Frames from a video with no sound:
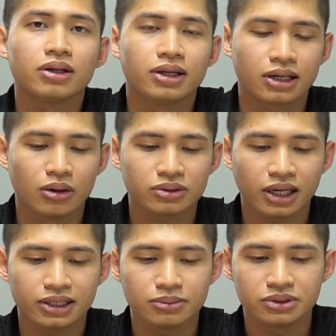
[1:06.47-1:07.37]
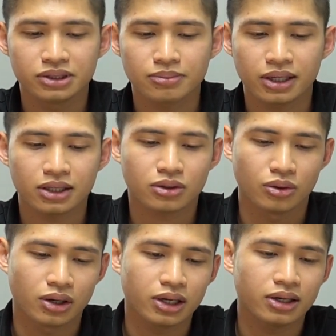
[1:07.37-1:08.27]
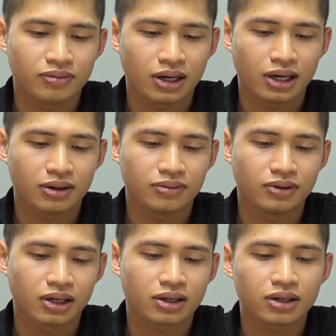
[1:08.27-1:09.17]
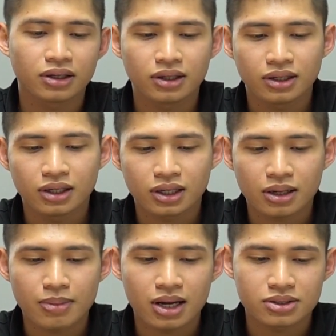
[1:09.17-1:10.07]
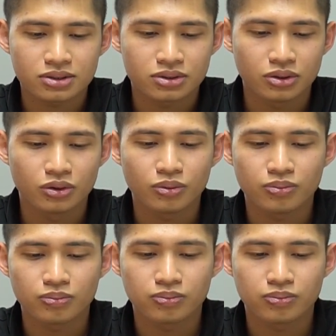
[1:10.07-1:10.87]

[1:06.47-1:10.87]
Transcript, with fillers: để cấu thành cho một chiếc máy cắt cỏ và việc các bạn sử dụng